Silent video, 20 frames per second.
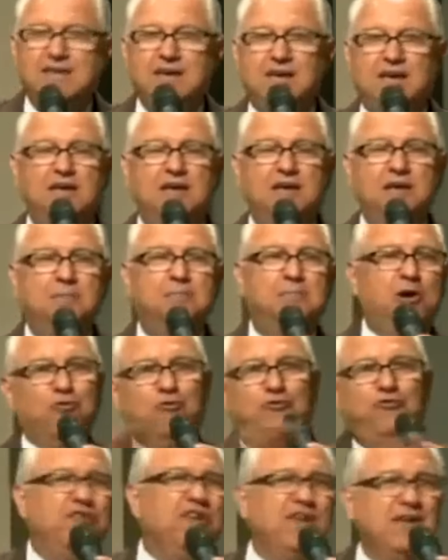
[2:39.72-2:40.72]
Para quê?
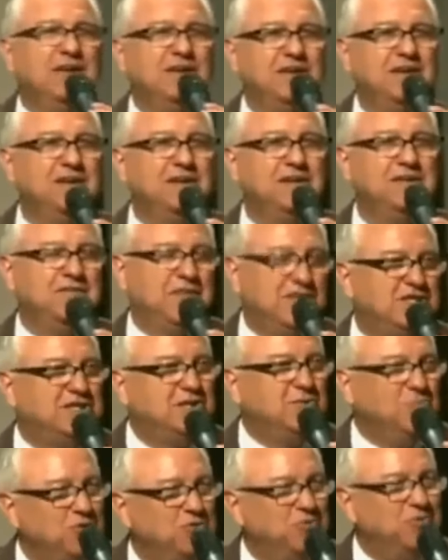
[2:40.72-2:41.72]
Para o fim
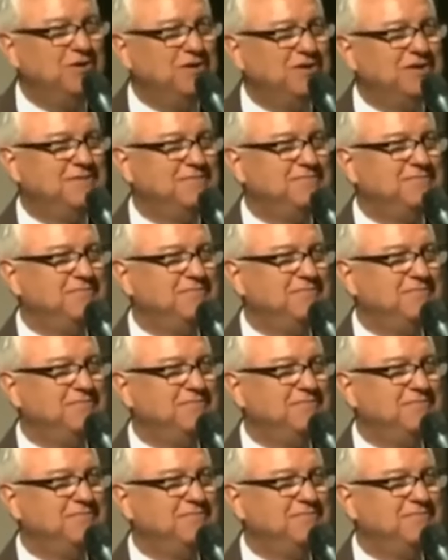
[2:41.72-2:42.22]
deste mundo.